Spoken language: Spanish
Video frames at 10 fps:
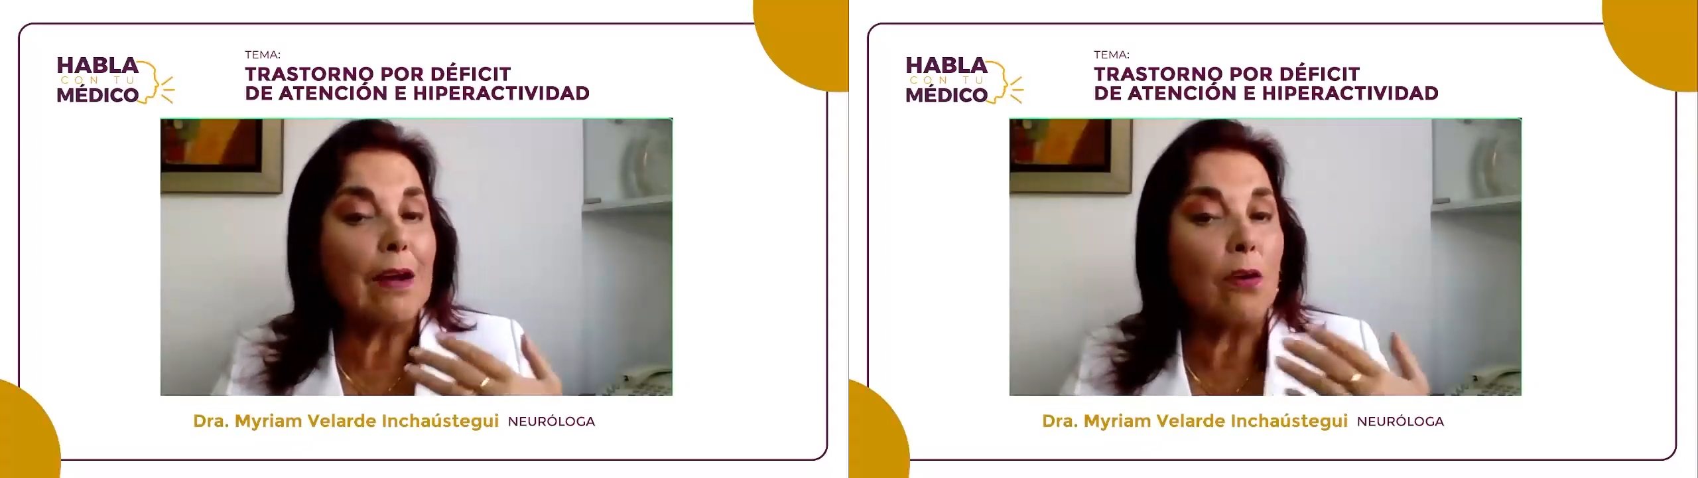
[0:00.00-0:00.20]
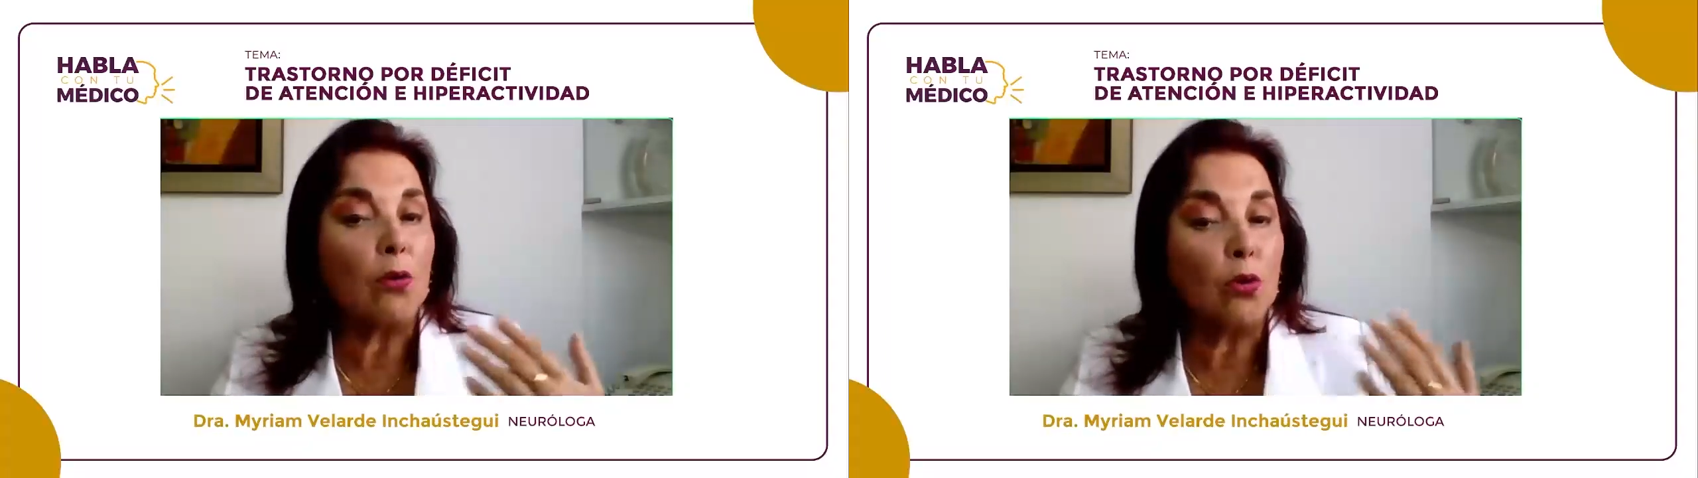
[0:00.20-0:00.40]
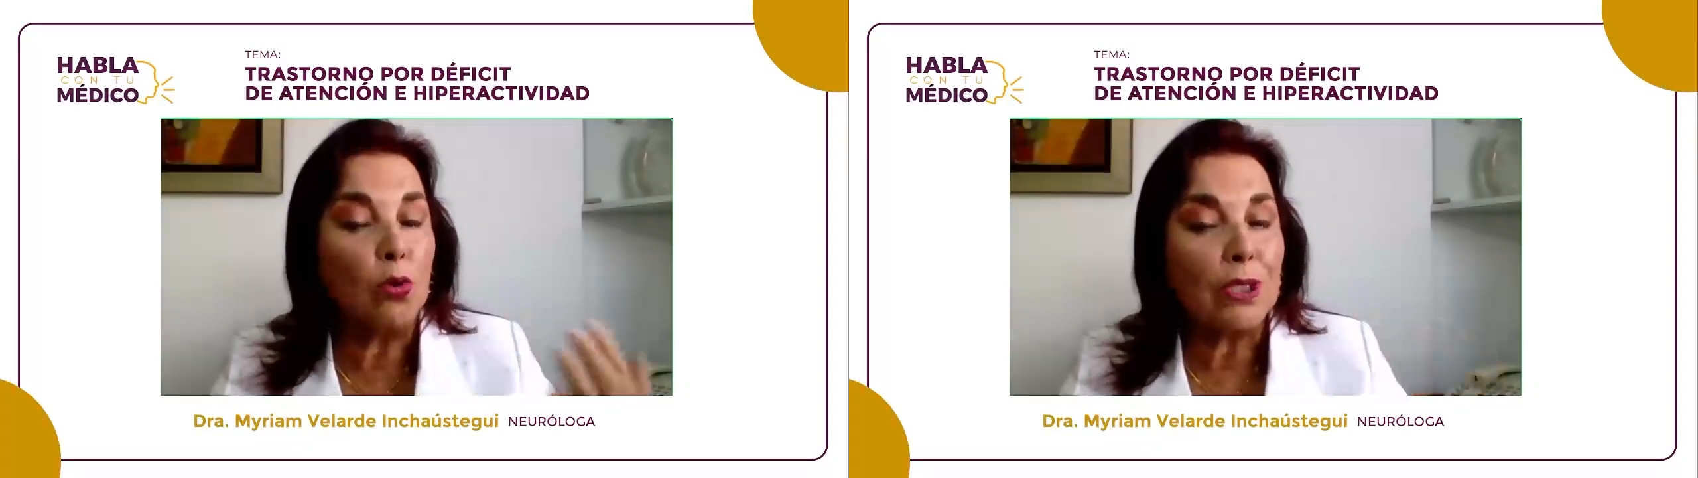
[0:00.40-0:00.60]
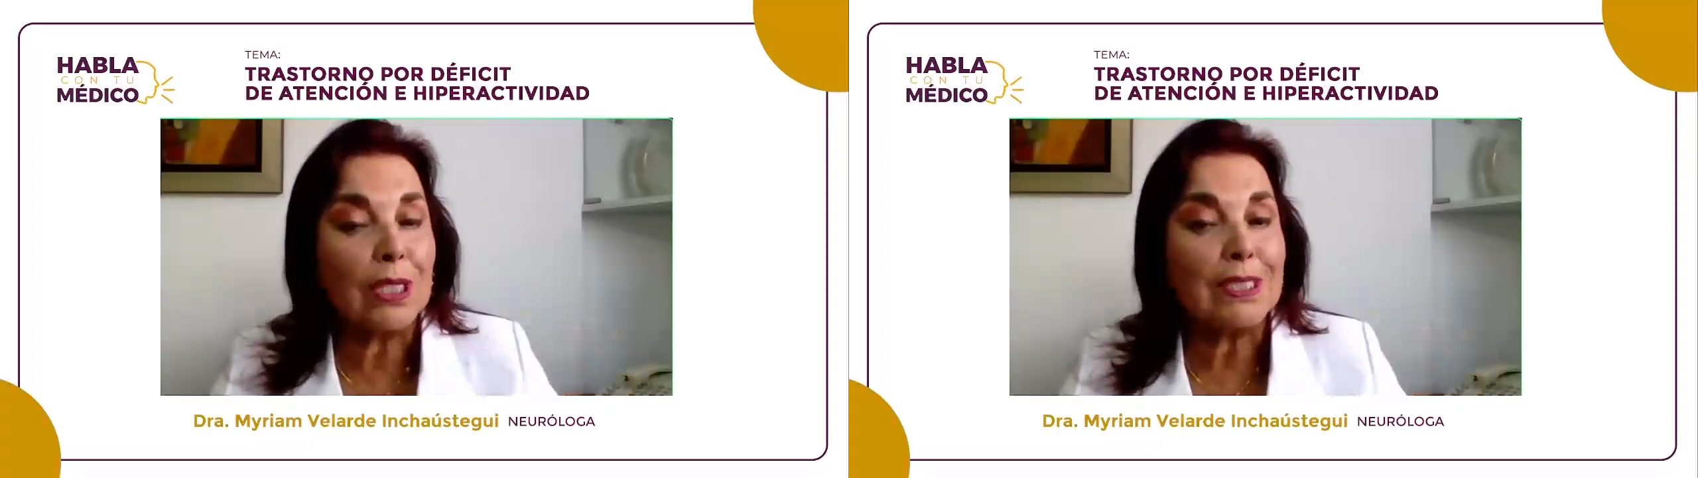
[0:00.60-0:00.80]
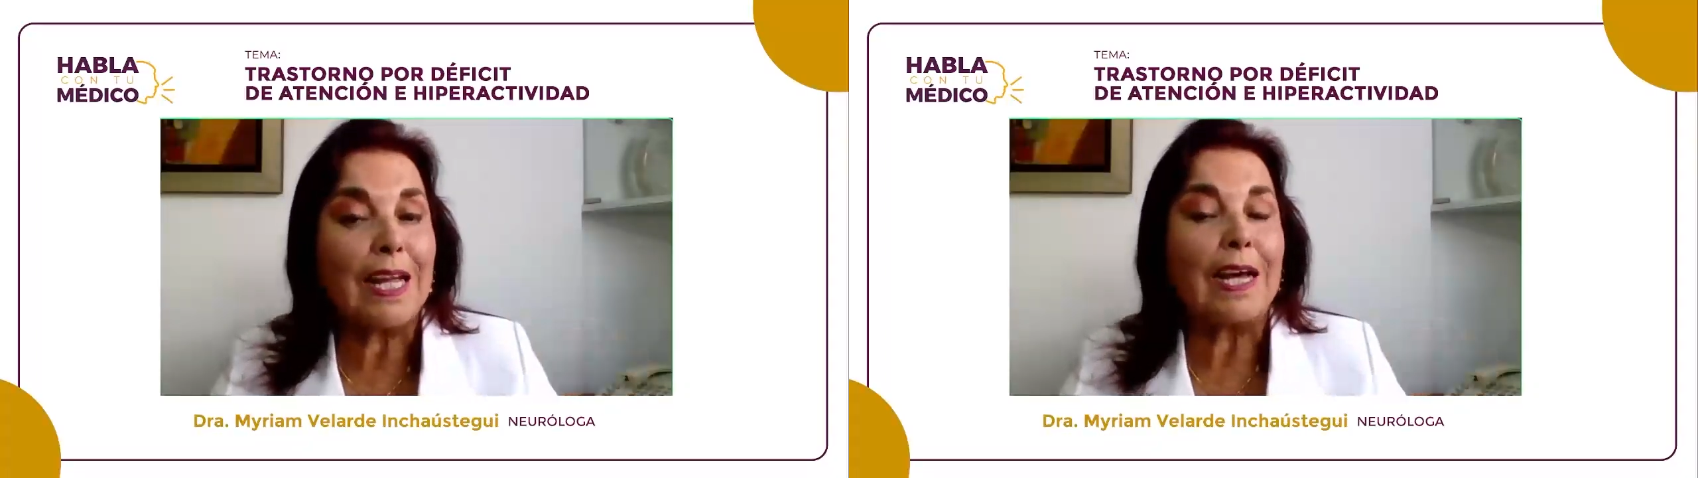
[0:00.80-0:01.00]
las
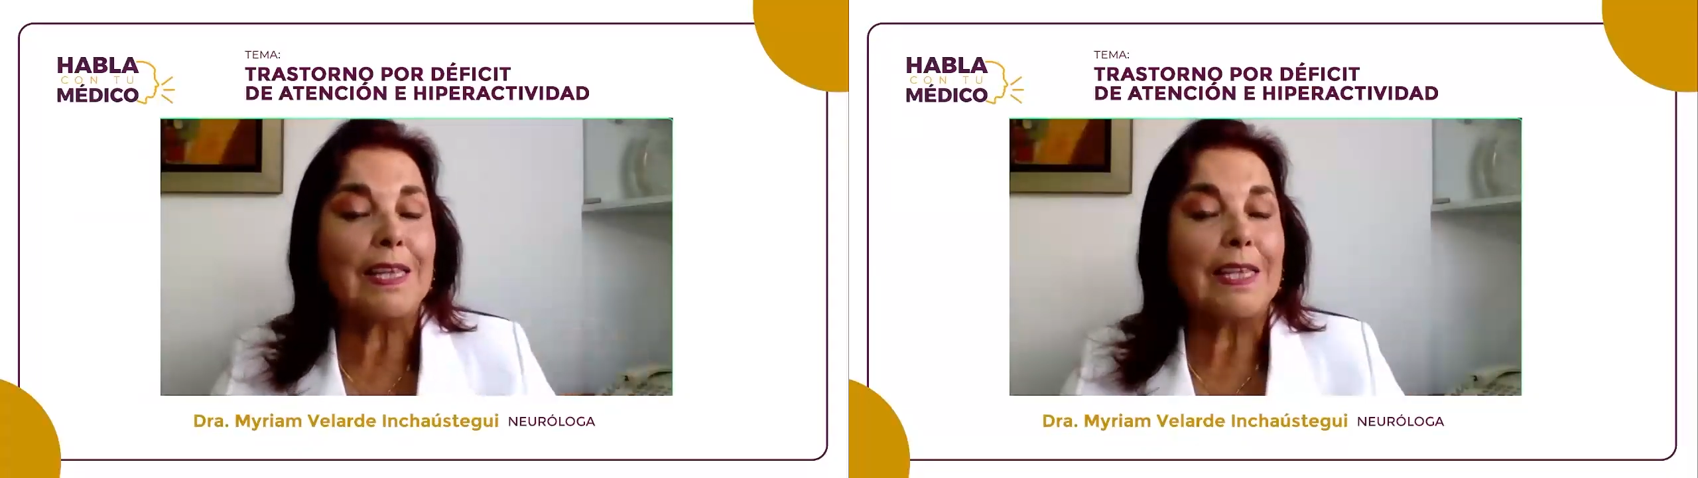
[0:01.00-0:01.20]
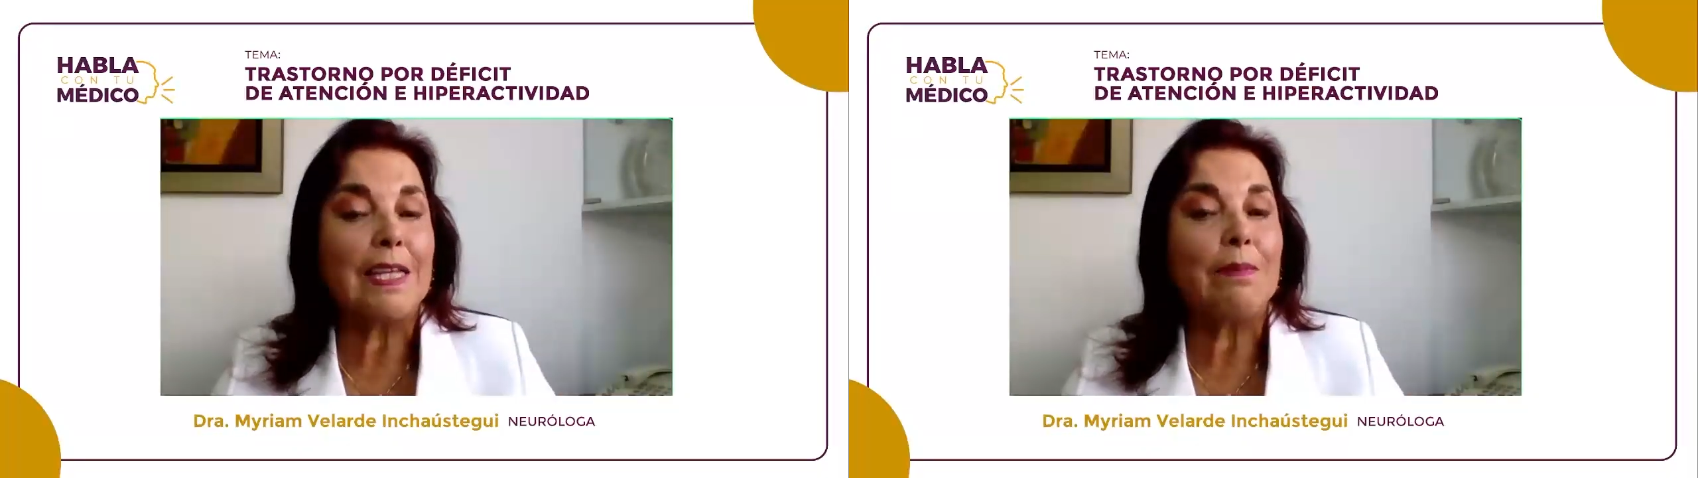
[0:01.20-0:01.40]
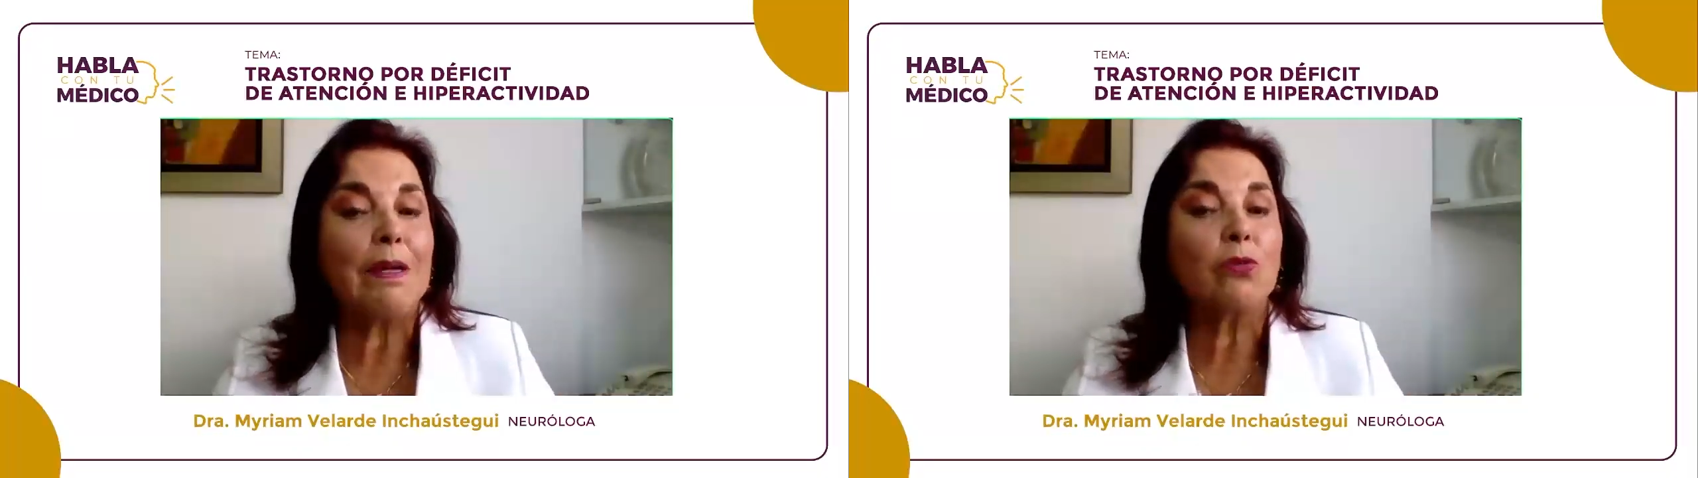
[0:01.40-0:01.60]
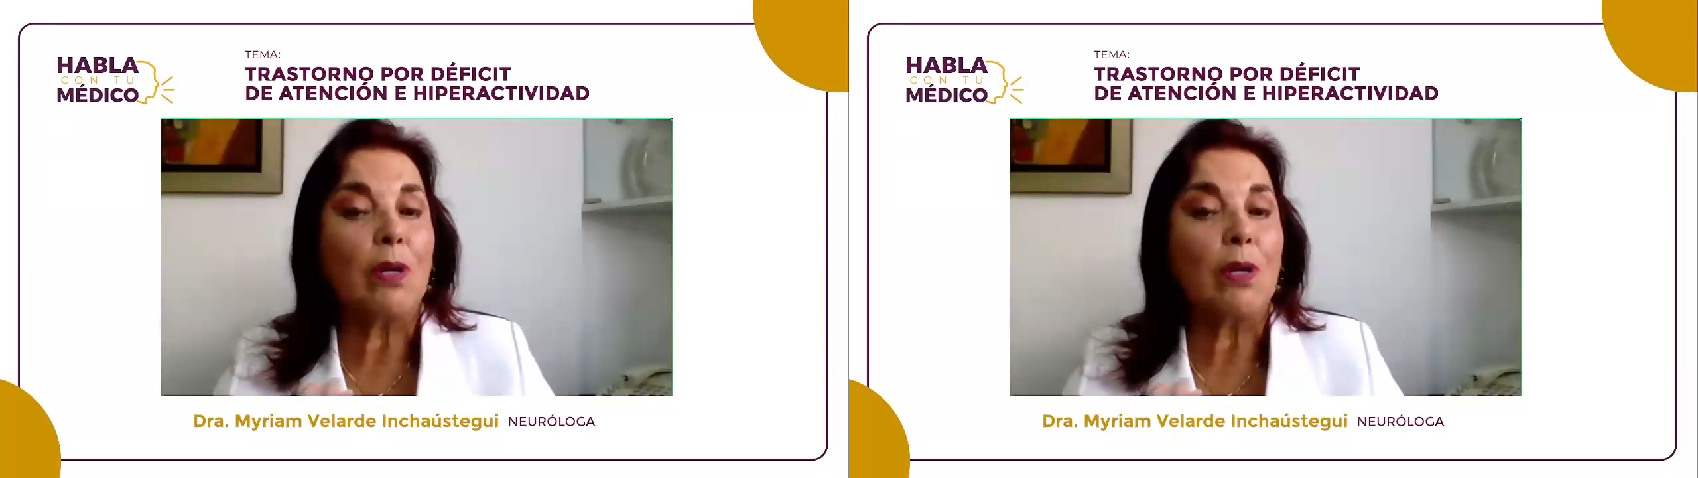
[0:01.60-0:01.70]
conductas negativas